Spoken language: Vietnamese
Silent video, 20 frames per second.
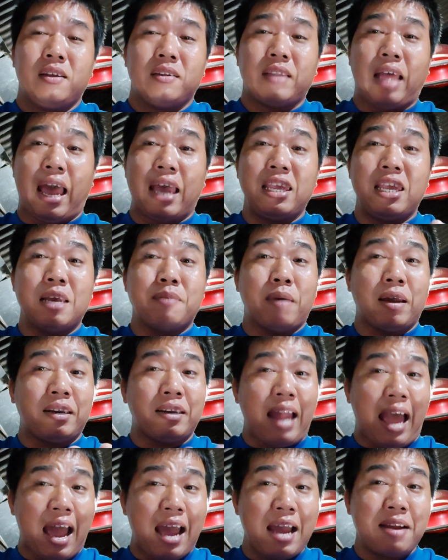tại vì
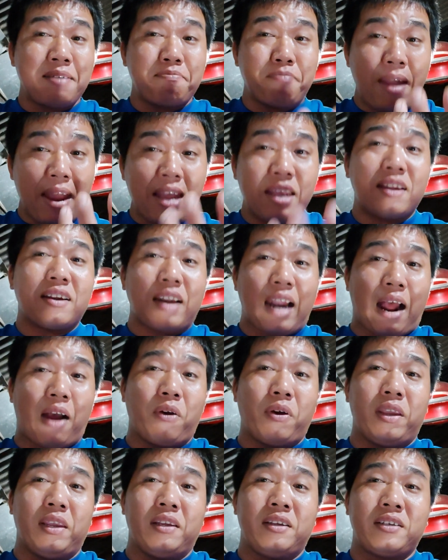mình đã biết
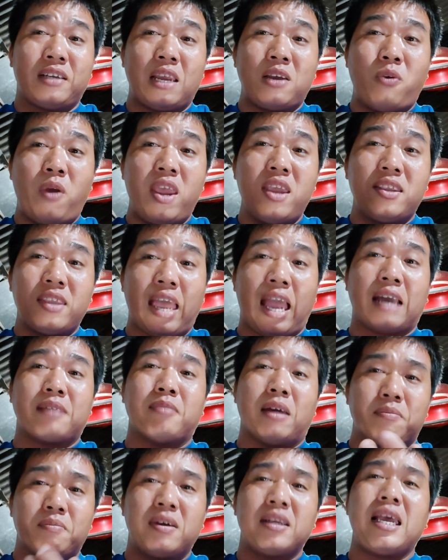rồi cái nguyên nhân
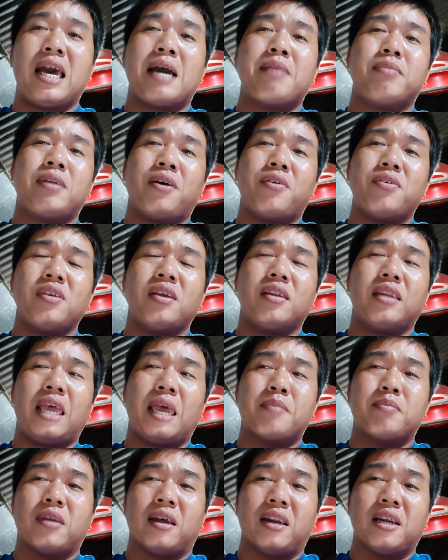mình mới dám nói với anh
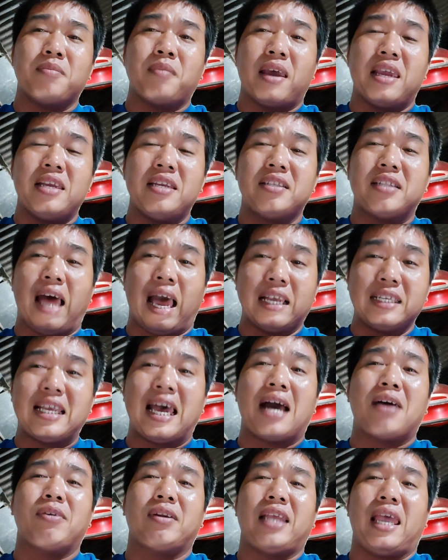em là nó bị tại
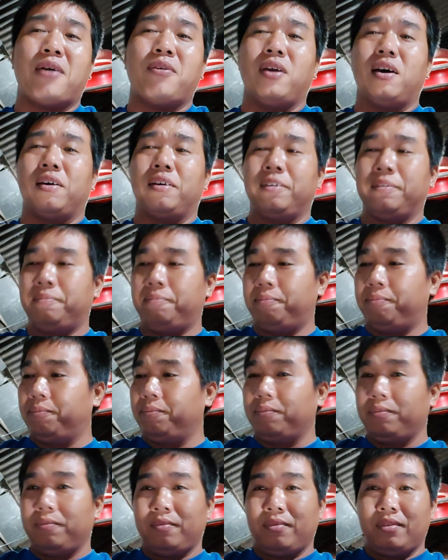sao là dẻo lường
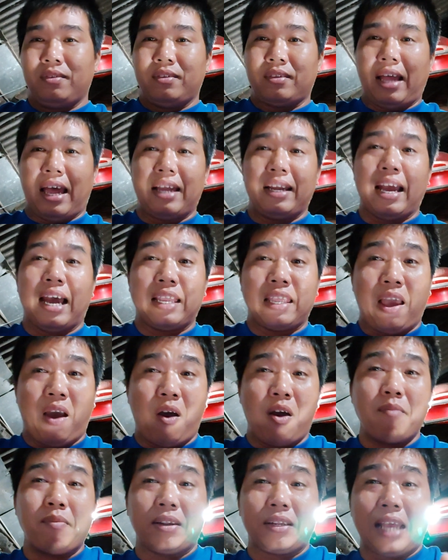tại gà
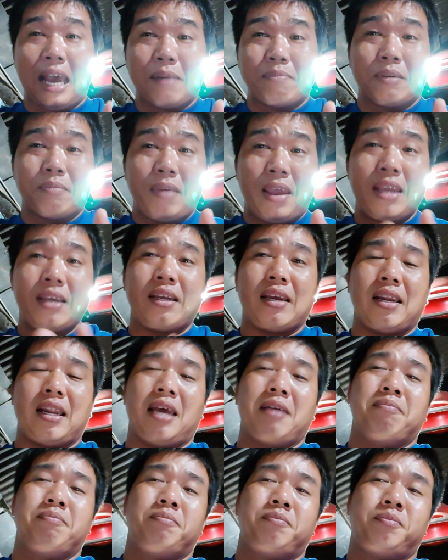nhỏ mình cầm mình biết nha anh
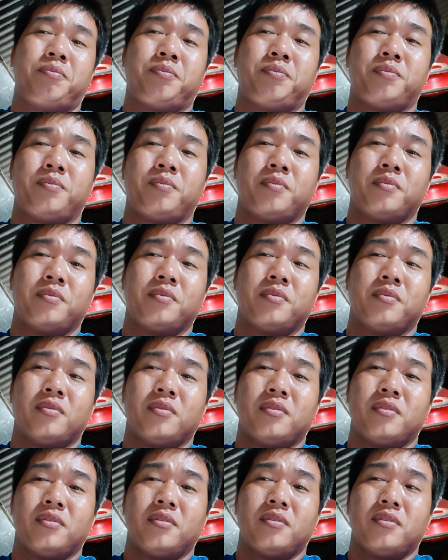em
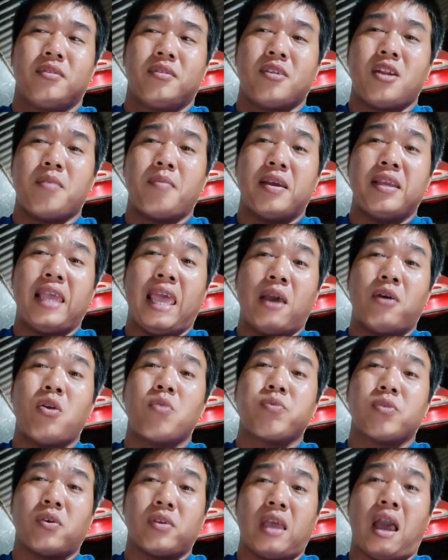nó bị dẹo
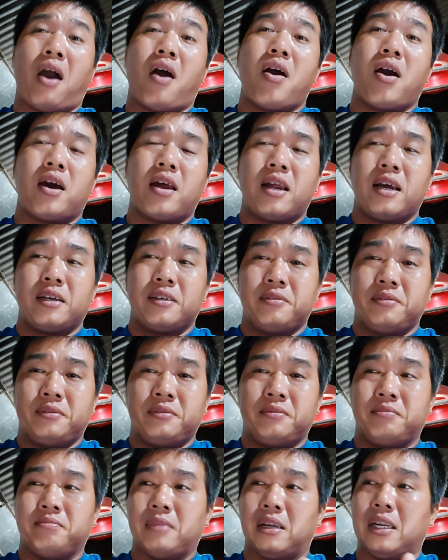lúc còn nhỏ á
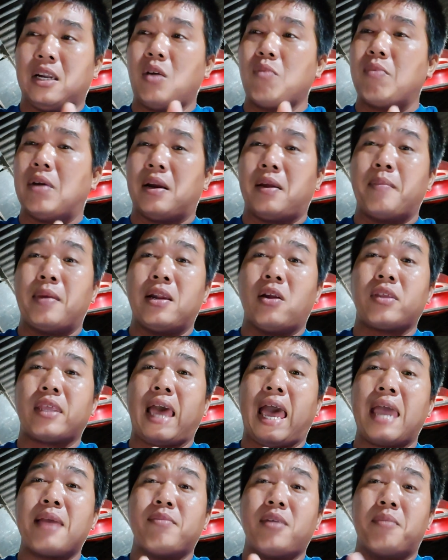mình lúc mà nó bị nó
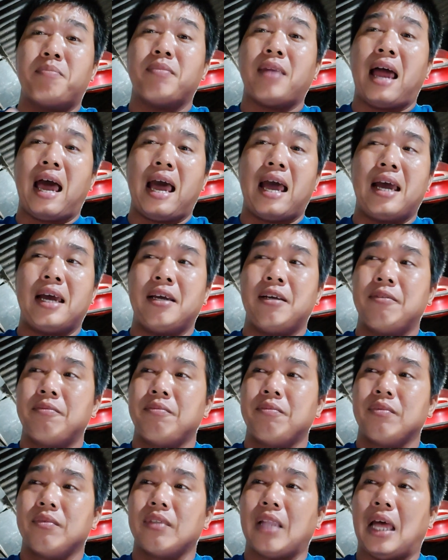cháy em lum la
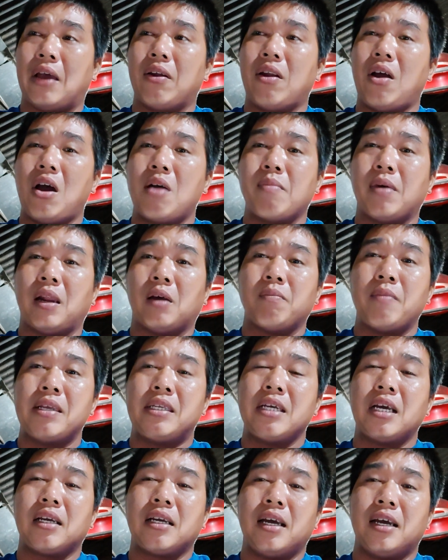thời đó mình không biết
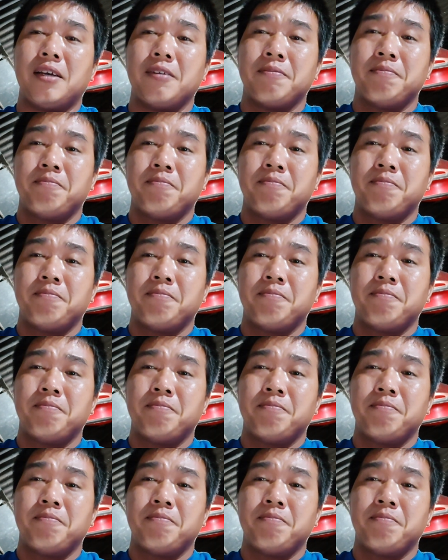sức á